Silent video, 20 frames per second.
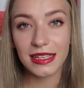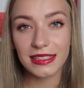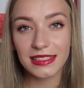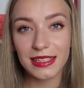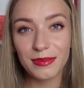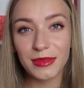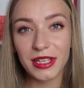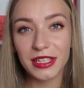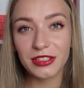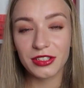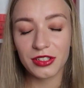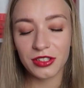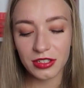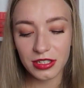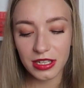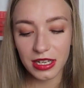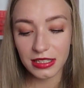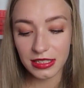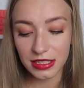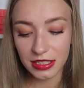Następna
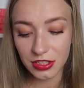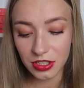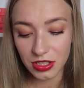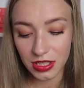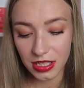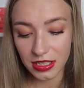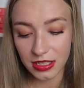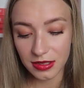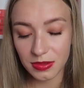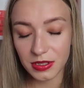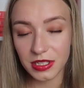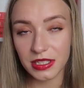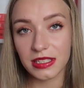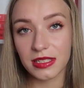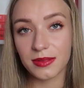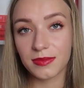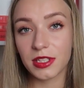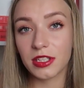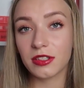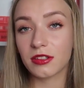książka nieczytana
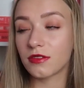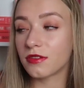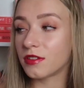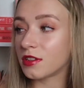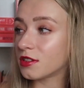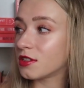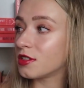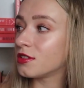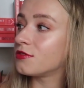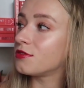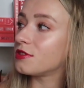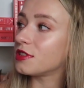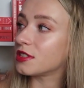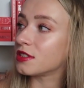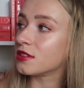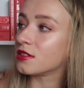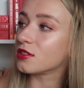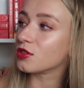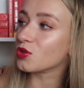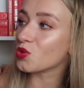przeze mnie to 13
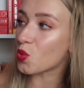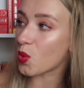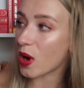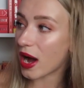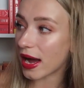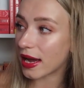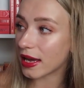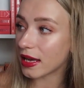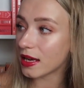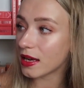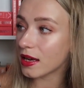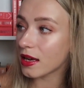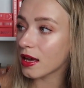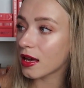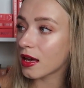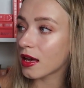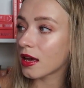Reasons Why.